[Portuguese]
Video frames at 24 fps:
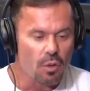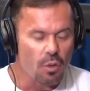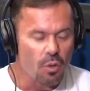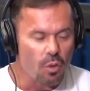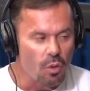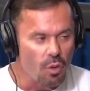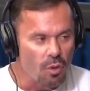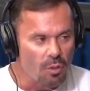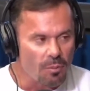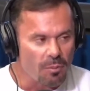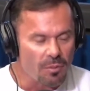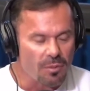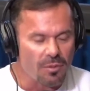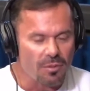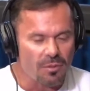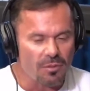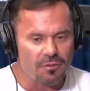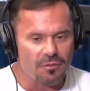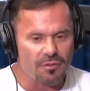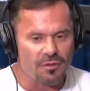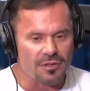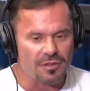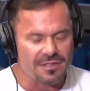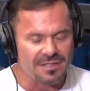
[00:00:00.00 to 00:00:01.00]
Como
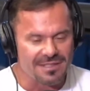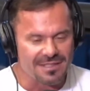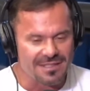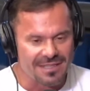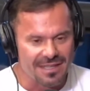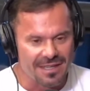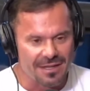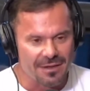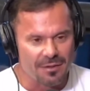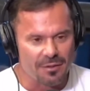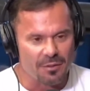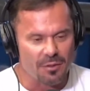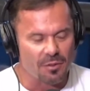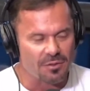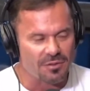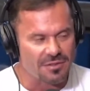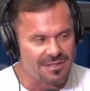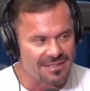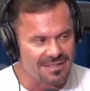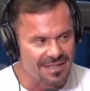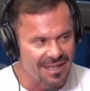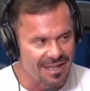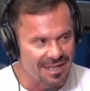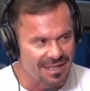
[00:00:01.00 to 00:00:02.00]
você
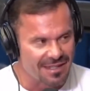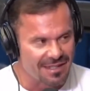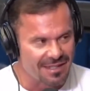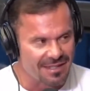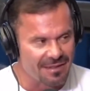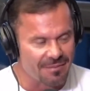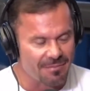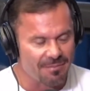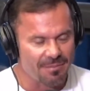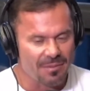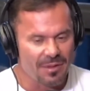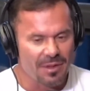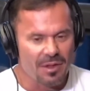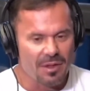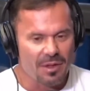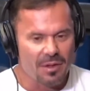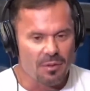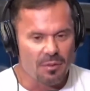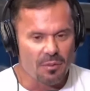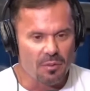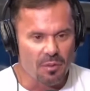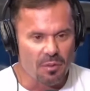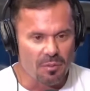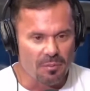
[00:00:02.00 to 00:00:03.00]
consegue
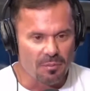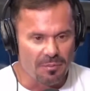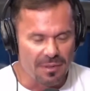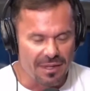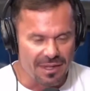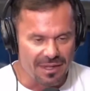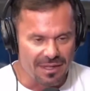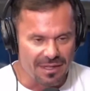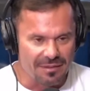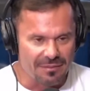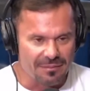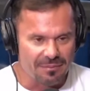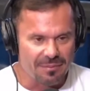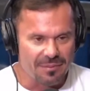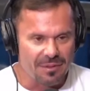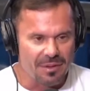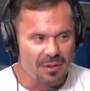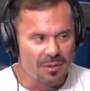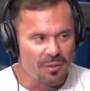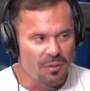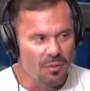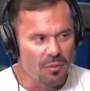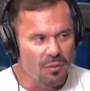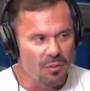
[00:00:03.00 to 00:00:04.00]
comer
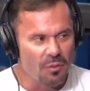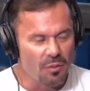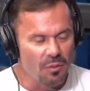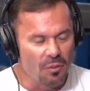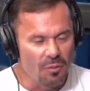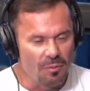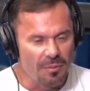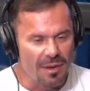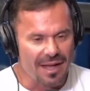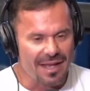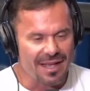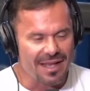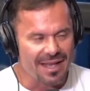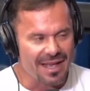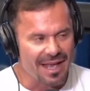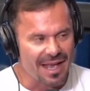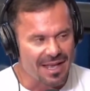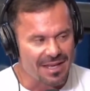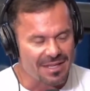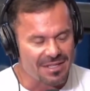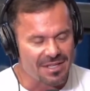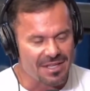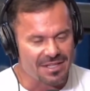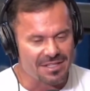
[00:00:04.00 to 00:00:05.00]
uma
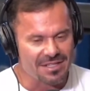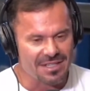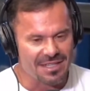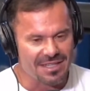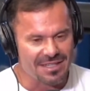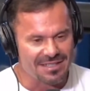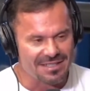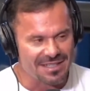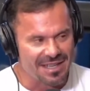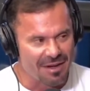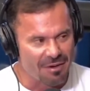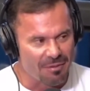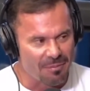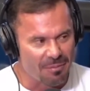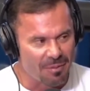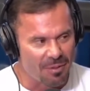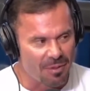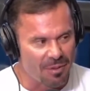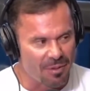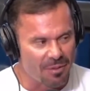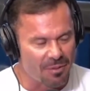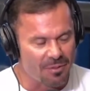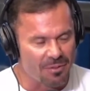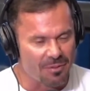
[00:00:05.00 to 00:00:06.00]
caixa de Nescau
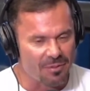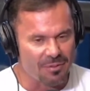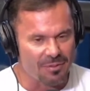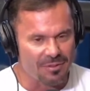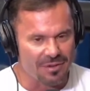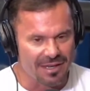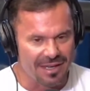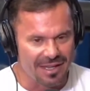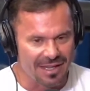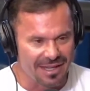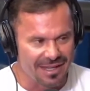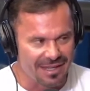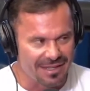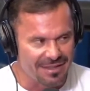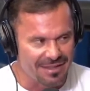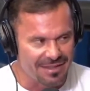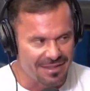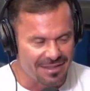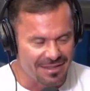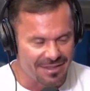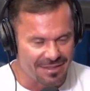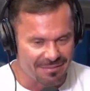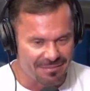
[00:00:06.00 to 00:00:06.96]
com leite.